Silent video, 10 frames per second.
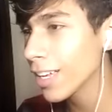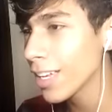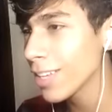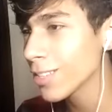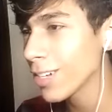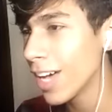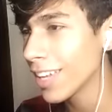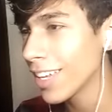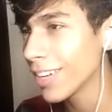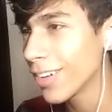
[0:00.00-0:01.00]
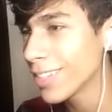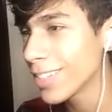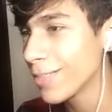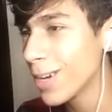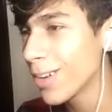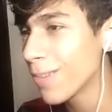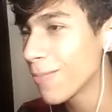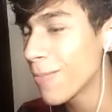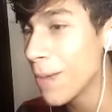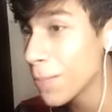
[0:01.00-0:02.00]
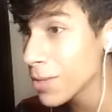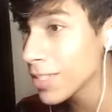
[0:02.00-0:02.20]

que isso? Ah, tá. Nossa, mano. É muito